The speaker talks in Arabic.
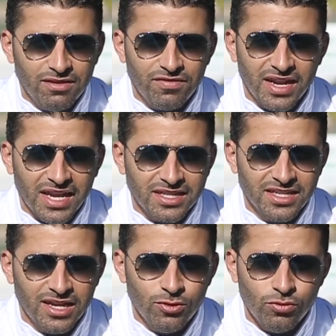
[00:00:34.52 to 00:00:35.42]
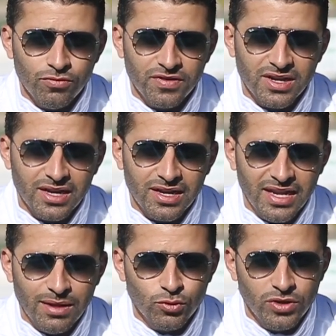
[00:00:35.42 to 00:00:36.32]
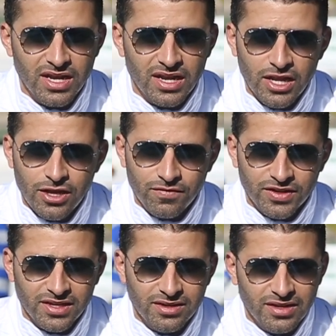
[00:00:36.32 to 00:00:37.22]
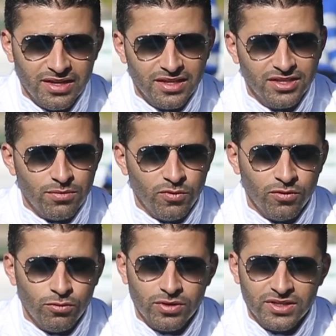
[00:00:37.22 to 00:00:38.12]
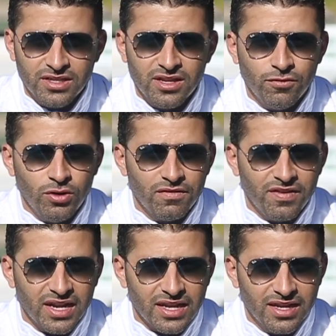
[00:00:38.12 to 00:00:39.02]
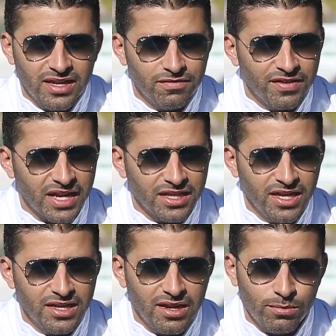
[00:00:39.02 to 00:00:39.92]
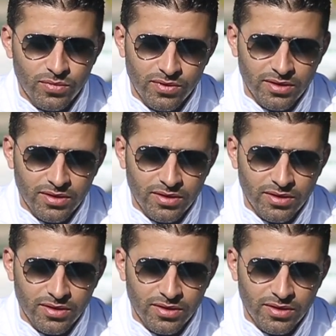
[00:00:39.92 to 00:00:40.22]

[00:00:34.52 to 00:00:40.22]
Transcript: الفريق ديالو فالحمد لله فتندفعوا تندفعوا على الفريق الفريق ديالنا